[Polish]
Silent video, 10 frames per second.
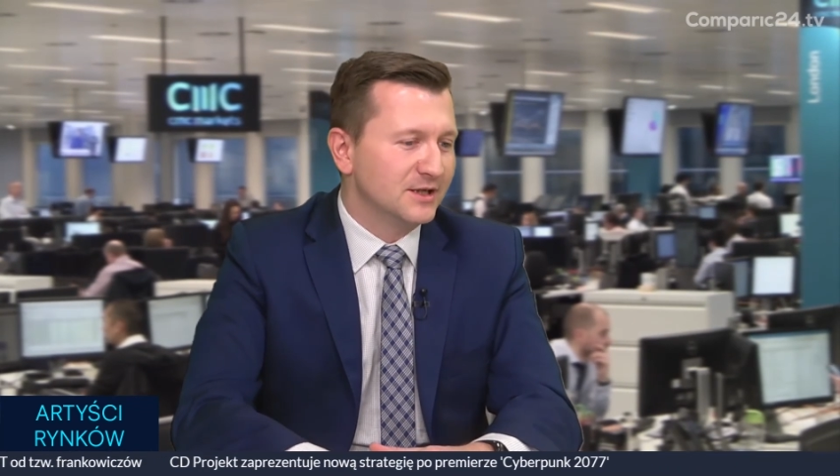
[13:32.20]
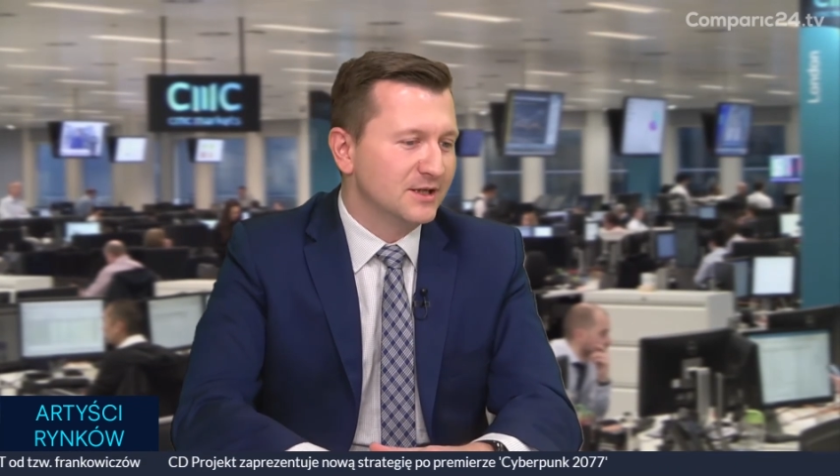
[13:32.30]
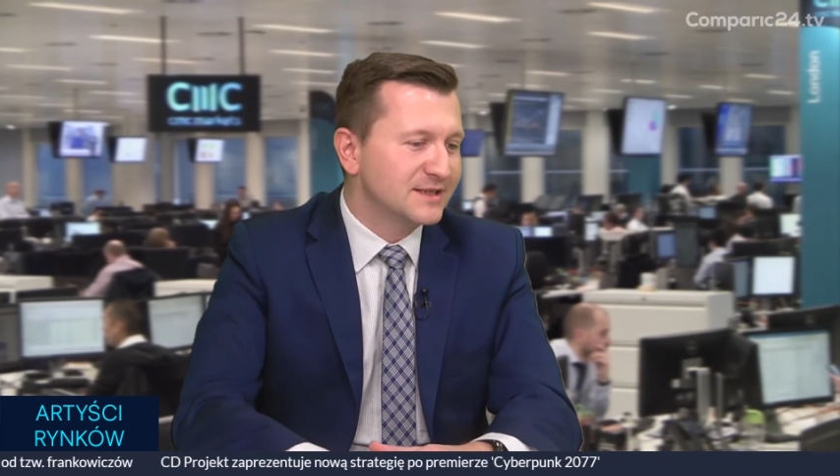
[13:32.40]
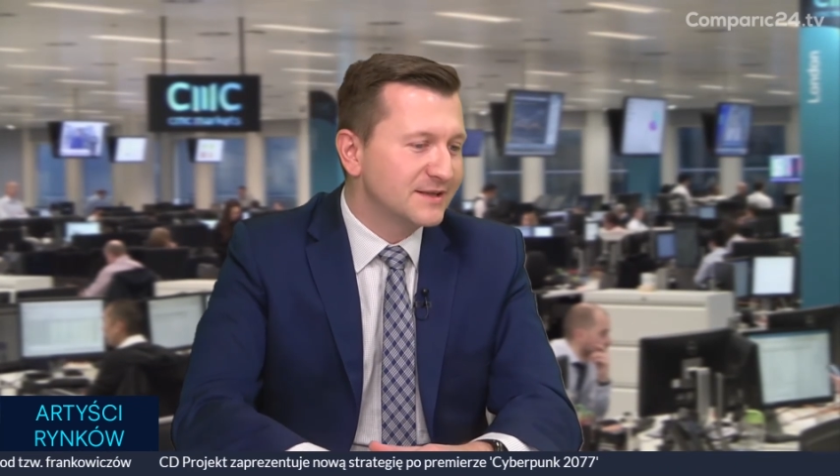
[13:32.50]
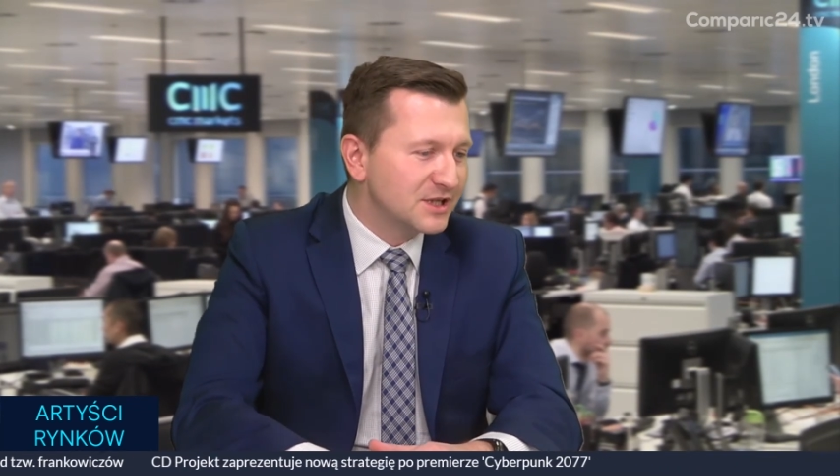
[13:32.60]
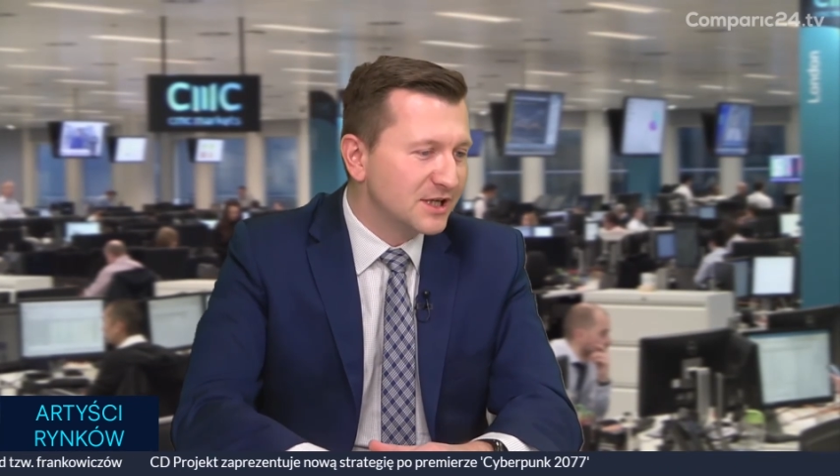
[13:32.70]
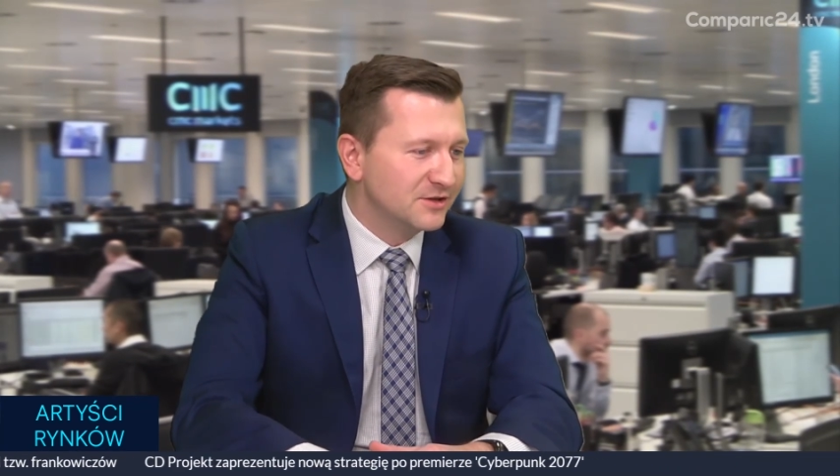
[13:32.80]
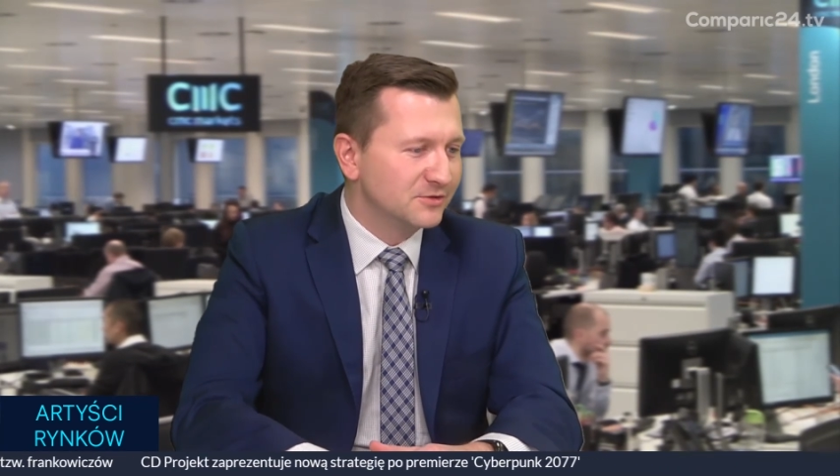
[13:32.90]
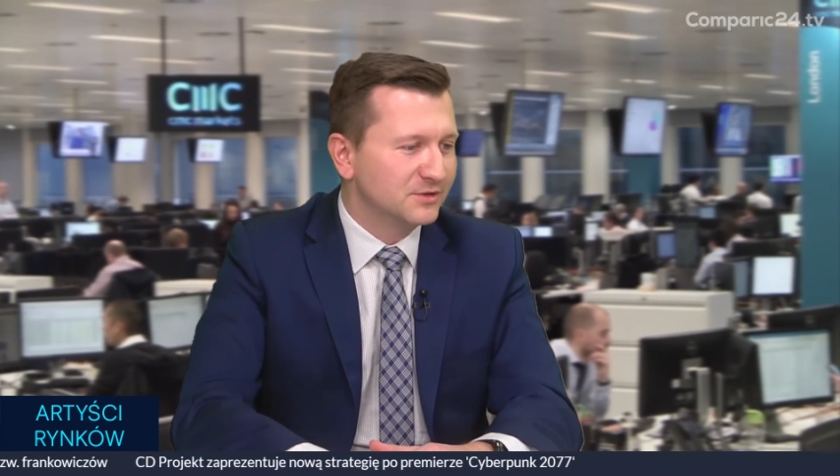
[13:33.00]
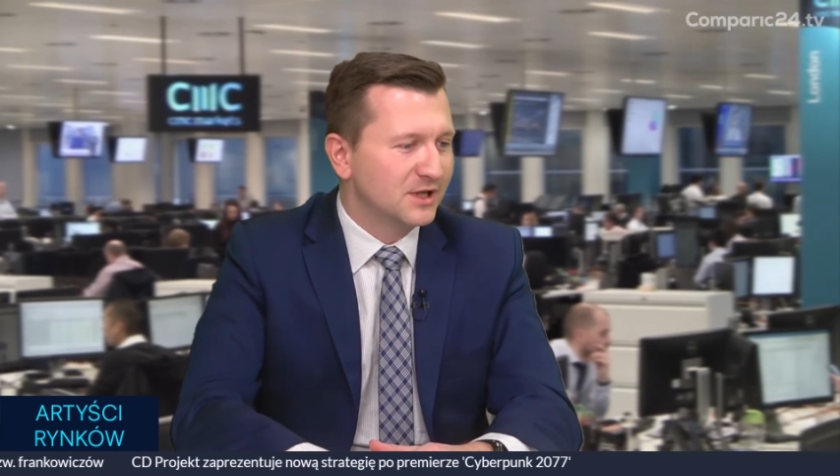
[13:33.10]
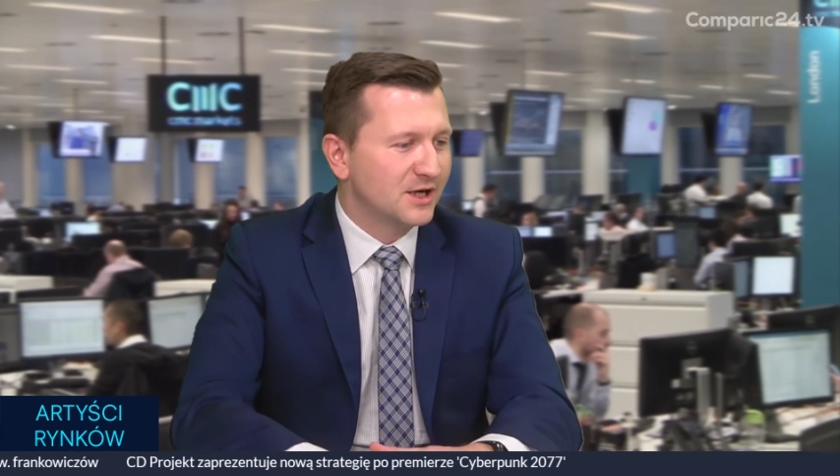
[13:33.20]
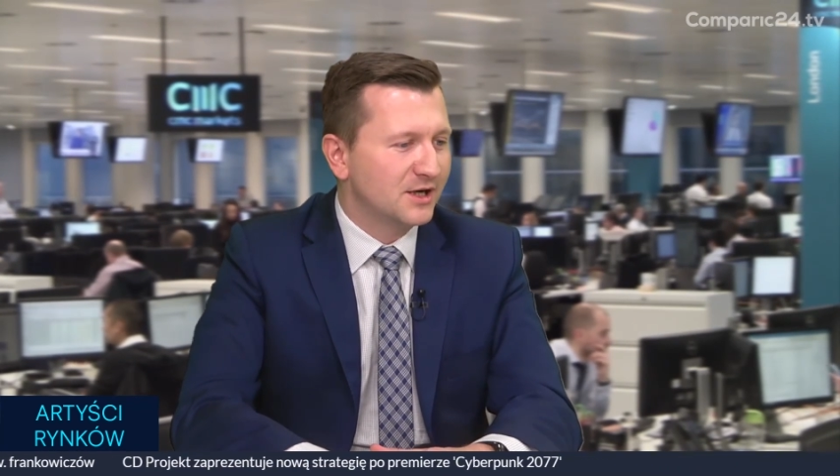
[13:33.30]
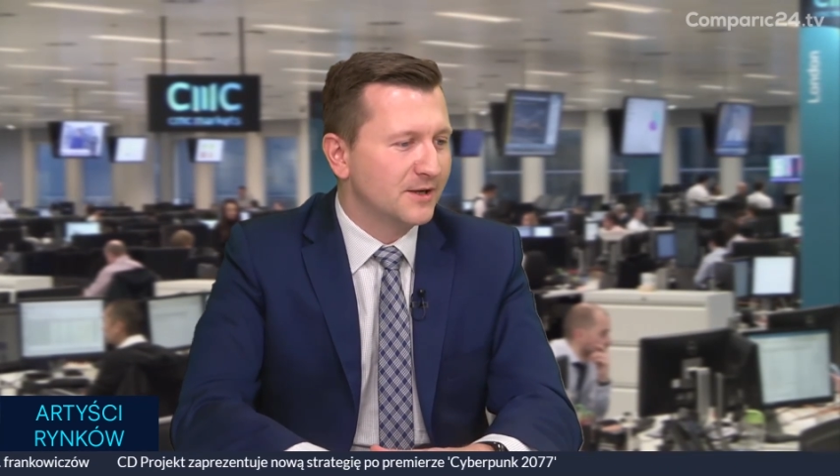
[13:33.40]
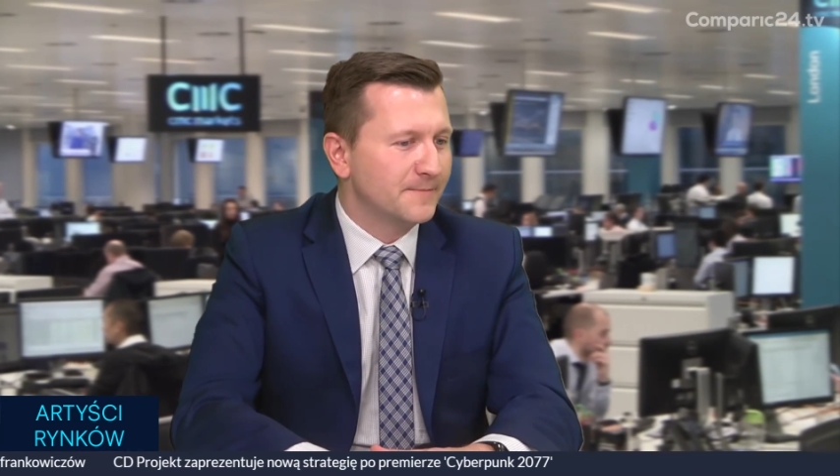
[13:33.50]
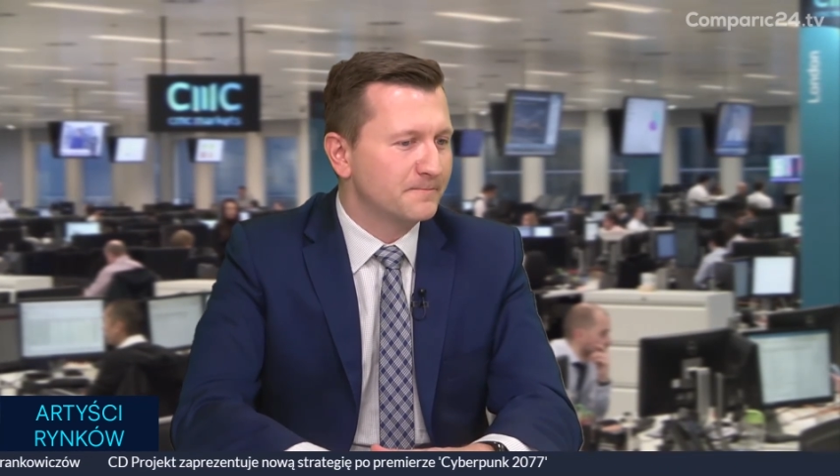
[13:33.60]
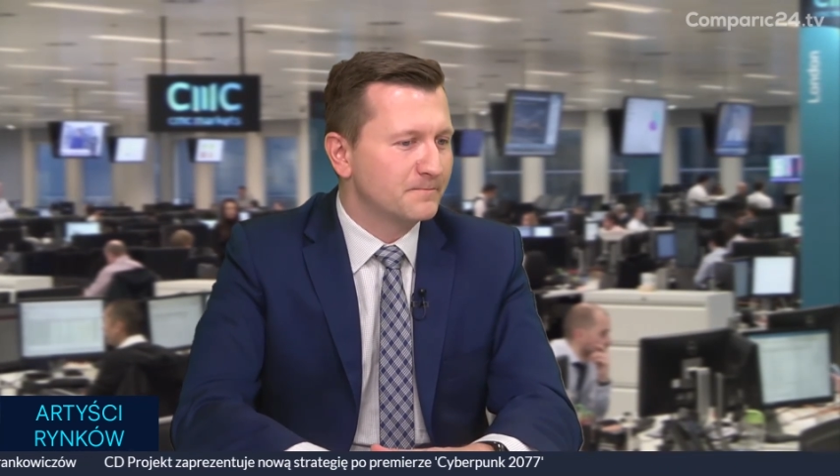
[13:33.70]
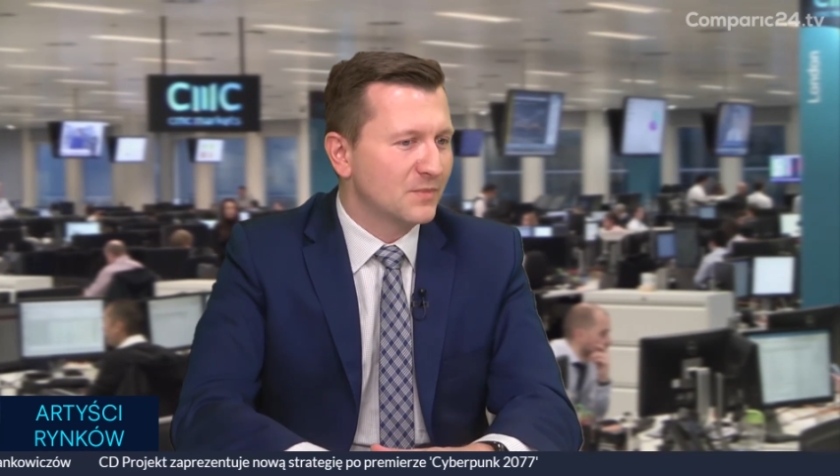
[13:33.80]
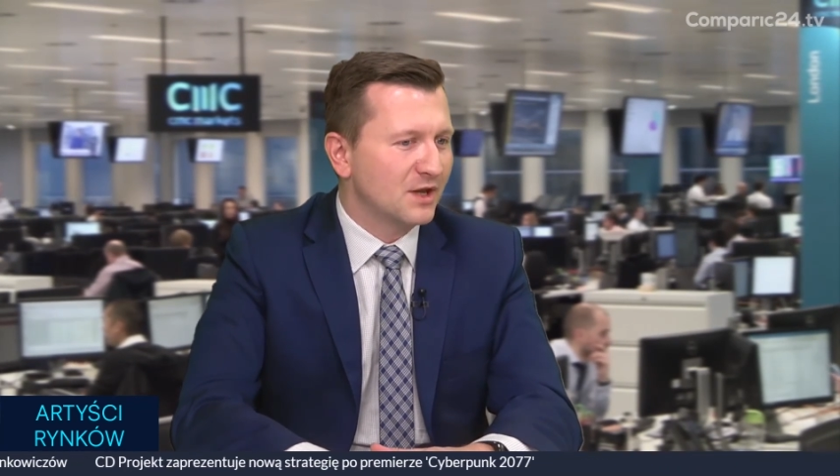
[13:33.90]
ze względu na na mm,